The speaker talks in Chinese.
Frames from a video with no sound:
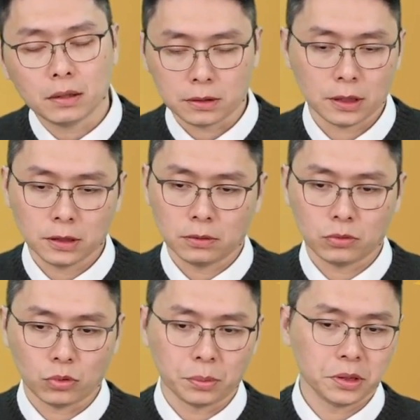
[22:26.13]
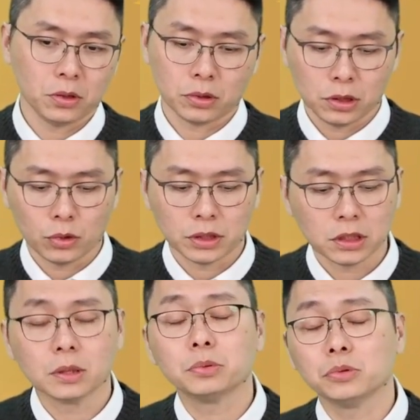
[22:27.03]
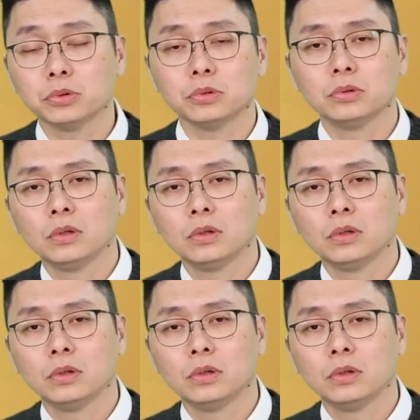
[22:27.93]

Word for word: 但是我们又有一轮新的布局